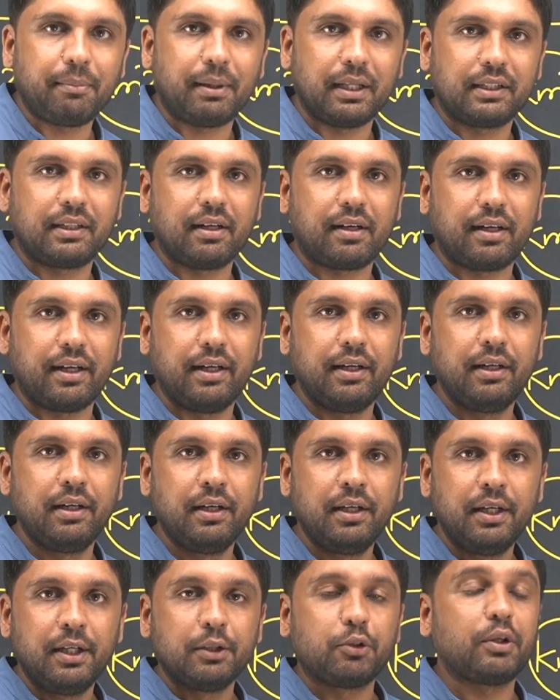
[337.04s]
की बात कर रहे हैं
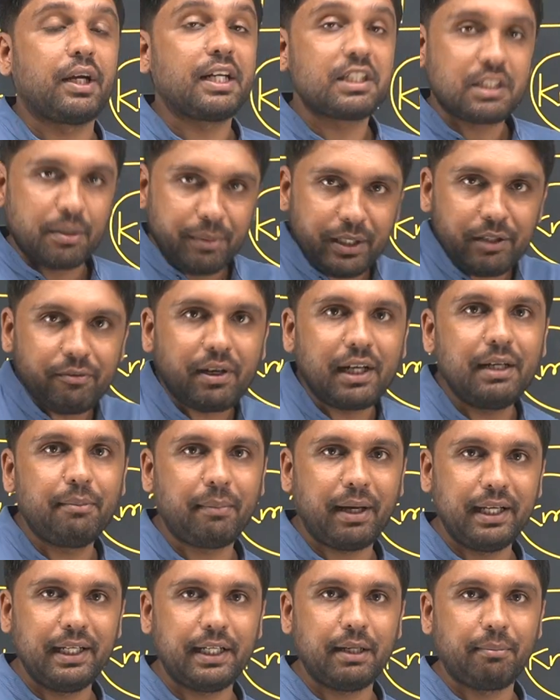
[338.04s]
तो यहां जमीन वाले
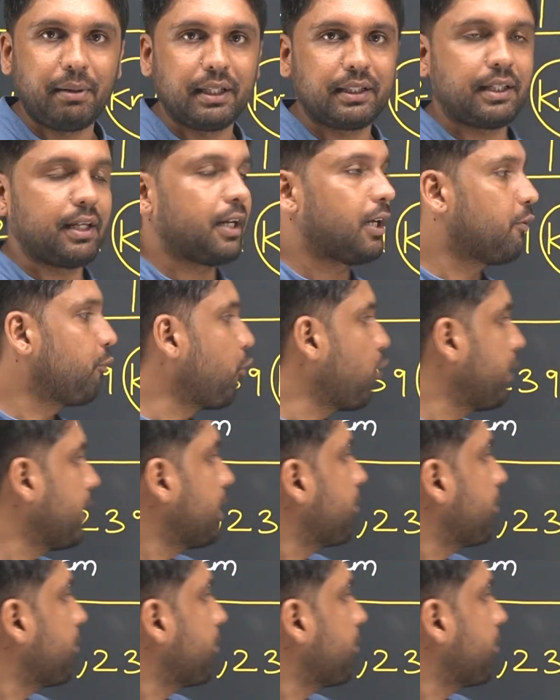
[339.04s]
माइल की बात कर रहे हैं वो